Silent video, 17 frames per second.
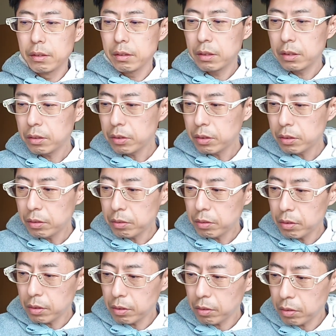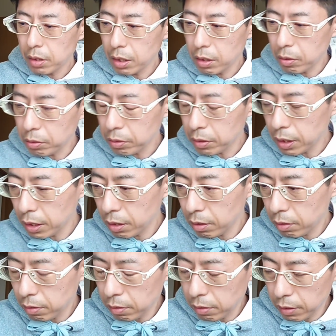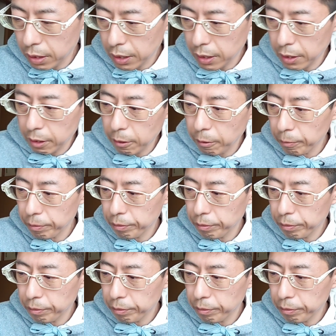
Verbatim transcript: そうすることによって得点の方が、